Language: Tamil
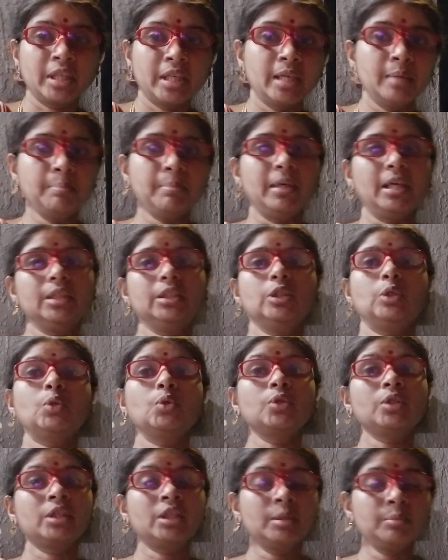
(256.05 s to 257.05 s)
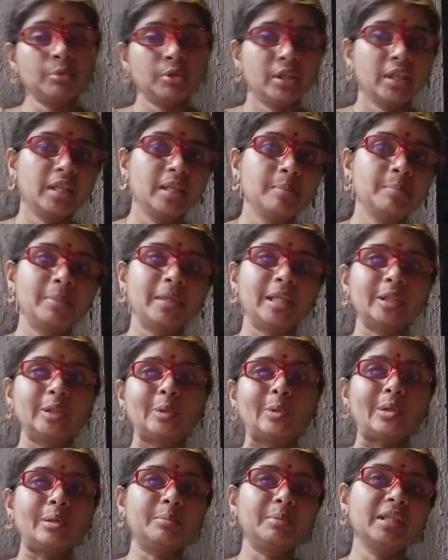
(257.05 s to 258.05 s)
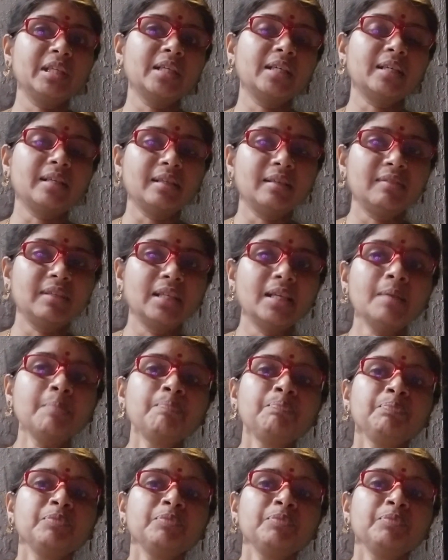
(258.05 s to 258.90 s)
கேம் பாதிக்கும் டீமோட கேம் பாதிக்கும் அப்படிங்கிற லெவலில்